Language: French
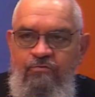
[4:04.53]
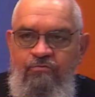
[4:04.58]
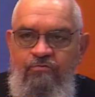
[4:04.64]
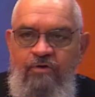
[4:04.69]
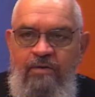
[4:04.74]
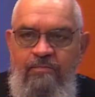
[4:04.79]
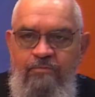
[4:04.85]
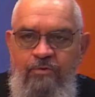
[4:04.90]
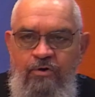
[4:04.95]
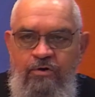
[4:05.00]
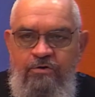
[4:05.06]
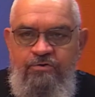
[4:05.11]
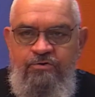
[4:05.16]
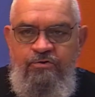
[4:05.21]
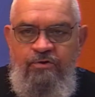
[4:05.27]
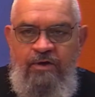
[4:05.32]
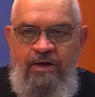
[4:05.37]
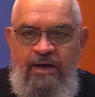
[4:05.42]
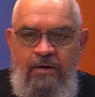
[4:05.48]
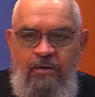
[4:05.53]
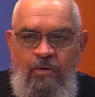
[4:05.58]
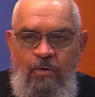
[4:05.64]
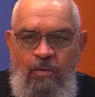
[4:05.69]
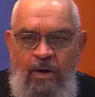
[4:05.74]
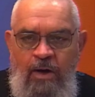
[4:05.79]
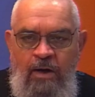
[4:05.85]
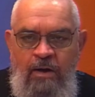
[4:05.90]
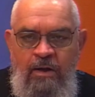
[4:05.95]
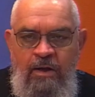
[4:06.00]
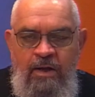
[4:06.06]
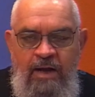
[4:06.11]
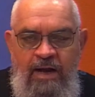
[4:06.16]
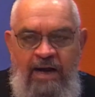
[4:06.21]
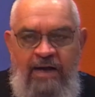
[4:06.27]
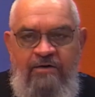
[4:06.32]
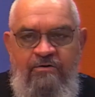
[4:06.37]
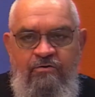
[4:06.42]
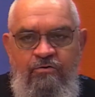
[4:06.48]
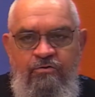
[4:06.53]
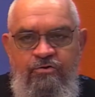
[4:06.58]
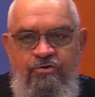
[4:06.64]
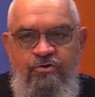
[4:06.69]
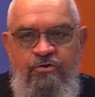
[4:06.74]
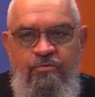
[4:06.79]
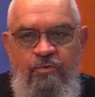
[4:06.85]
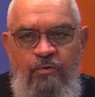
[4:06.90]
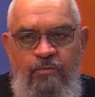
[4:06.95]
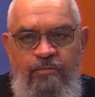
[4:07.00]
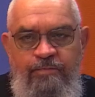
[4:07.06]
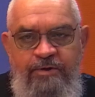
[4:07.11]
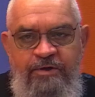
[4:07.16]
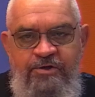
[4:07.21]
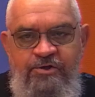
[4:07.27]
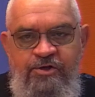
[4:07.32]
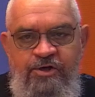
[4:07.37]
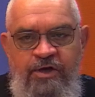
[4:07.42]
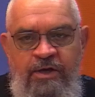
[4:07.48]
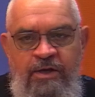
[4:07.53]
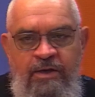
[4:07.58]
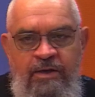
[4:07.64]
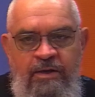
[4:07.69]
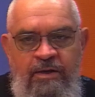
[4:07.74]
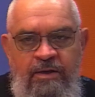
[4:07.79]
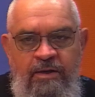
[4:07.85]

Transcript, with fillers: tu es mort sur la croix à cause de mon péché.